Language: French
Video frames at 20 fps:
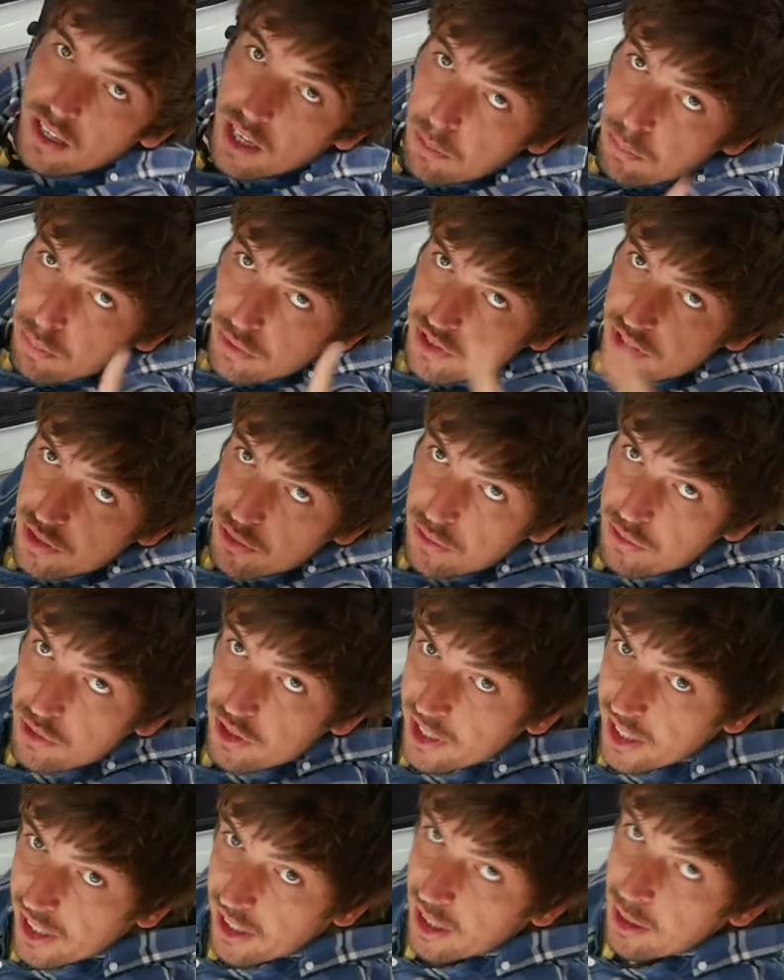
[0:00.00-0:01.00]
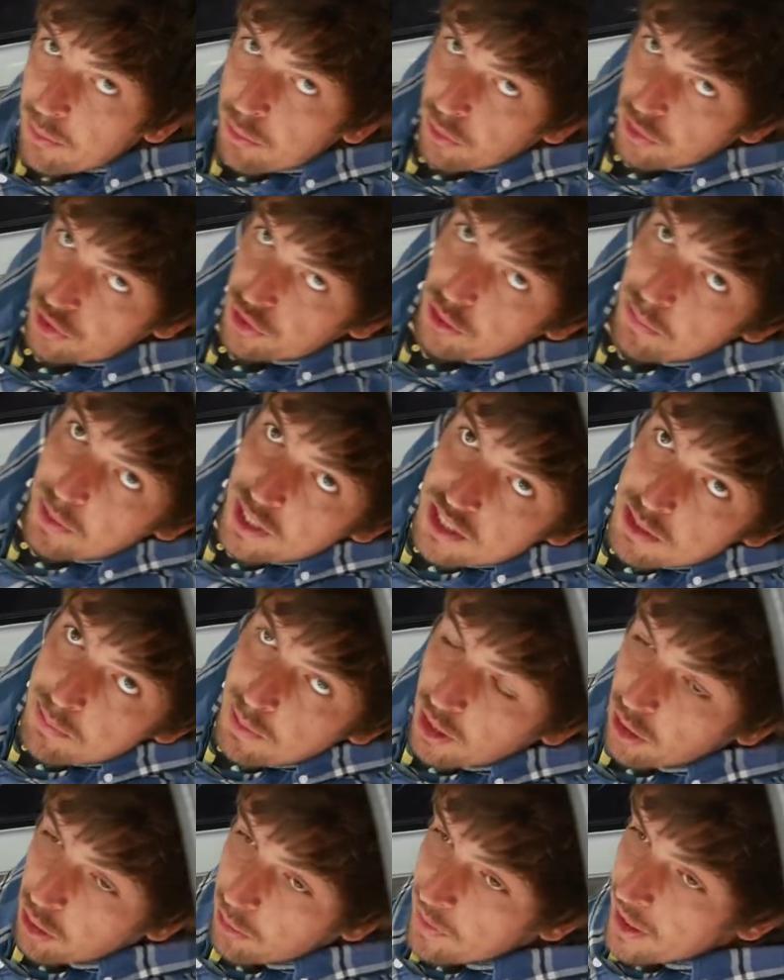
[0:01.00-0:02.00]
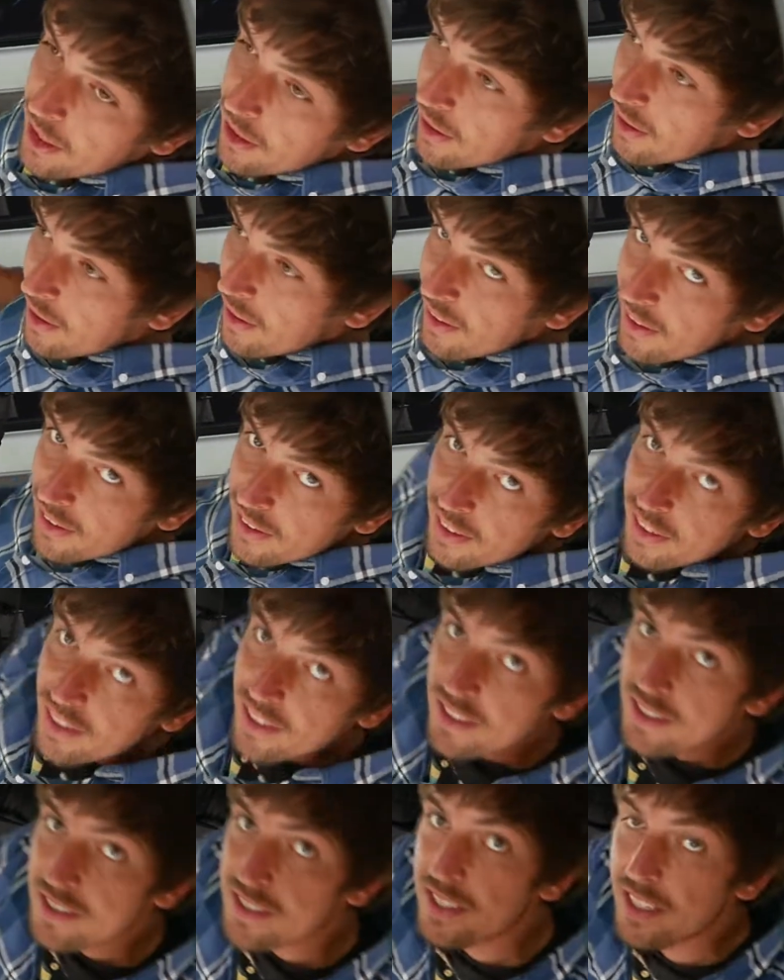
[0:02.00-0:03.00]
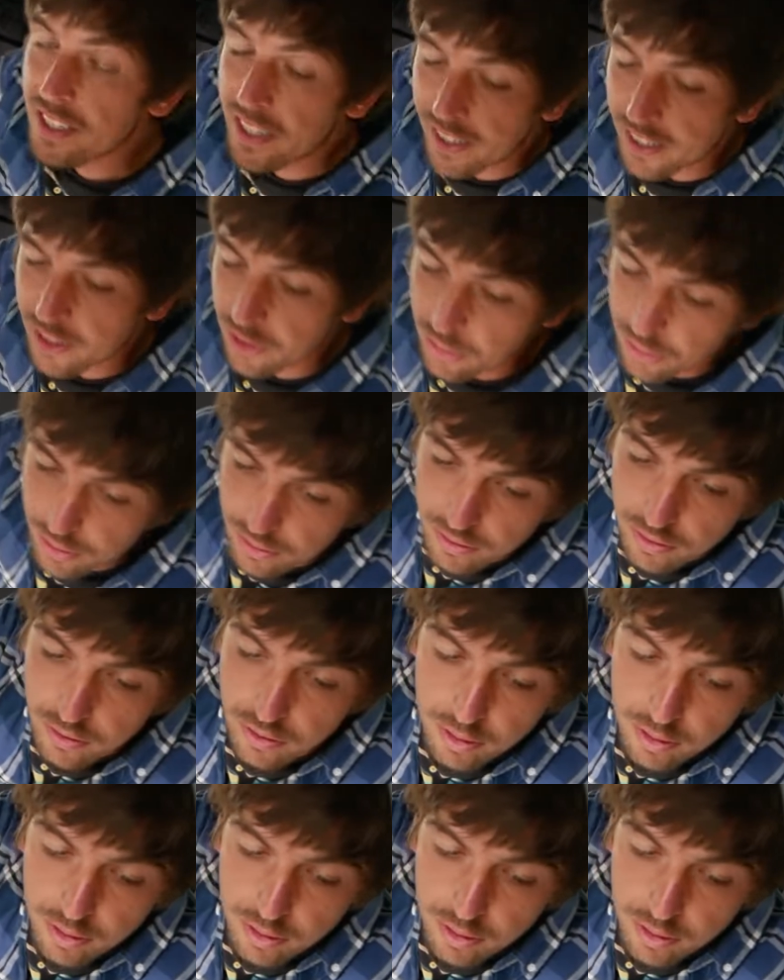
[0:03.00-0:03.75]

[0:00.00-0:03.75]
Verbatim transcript: il y a une petite nouveauté quand même, donc je remercie ma grand-mère, c'est les rideaux.